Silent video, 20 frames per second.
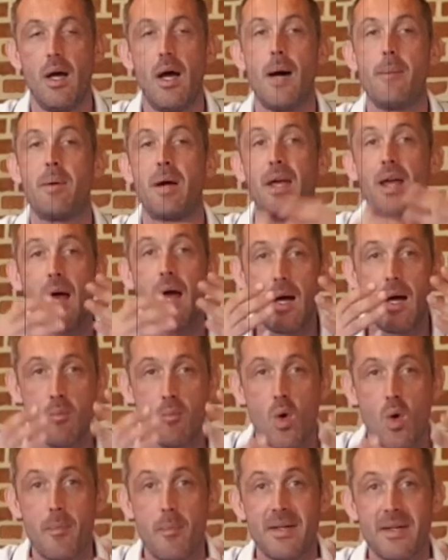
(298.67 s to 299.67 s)
Après un
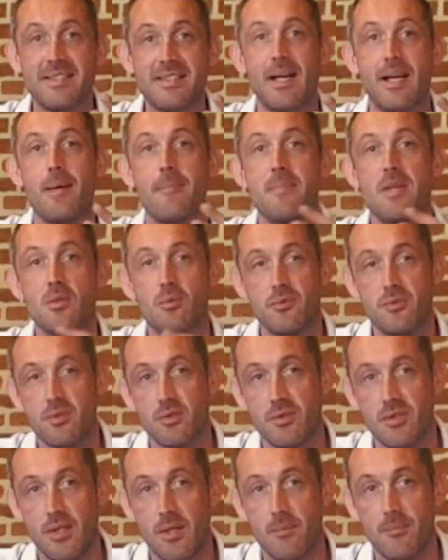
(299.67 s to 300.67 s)
mois passé à la maison de
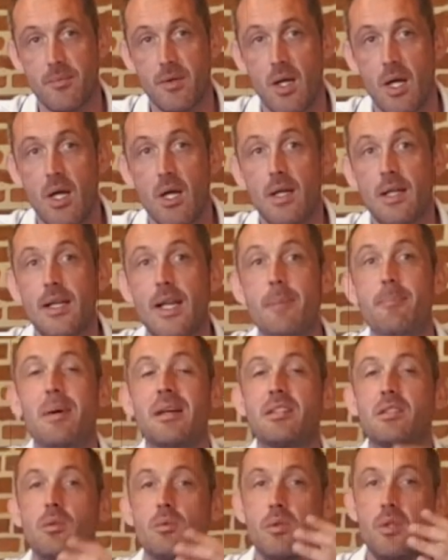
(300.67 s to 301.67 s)
santé, les
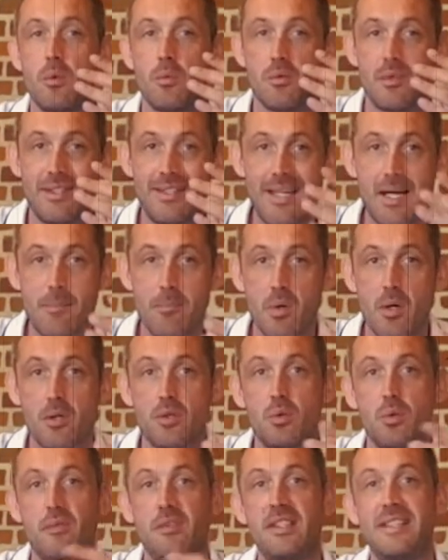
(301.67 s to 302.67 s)
patients qui ont d'abord
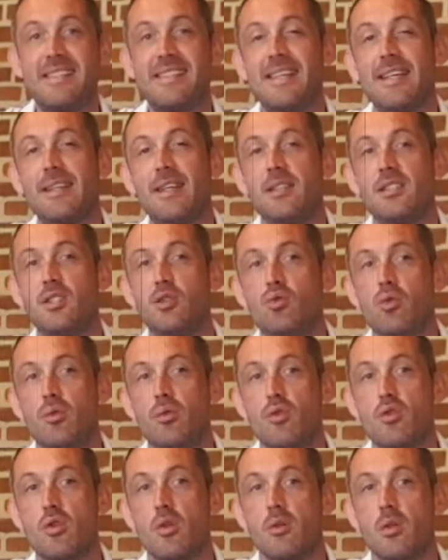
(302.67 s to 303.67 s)
suivi 7 à 10 jours
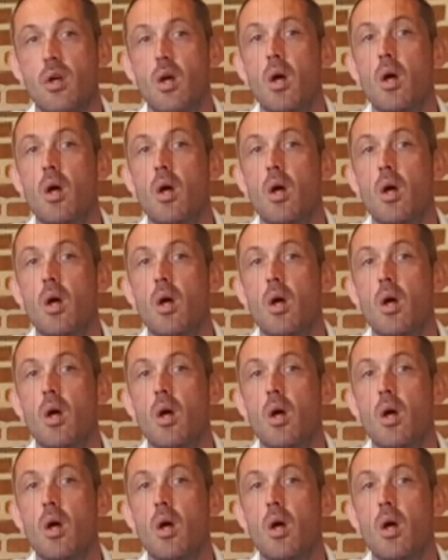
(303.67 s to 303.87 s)
de jeûne,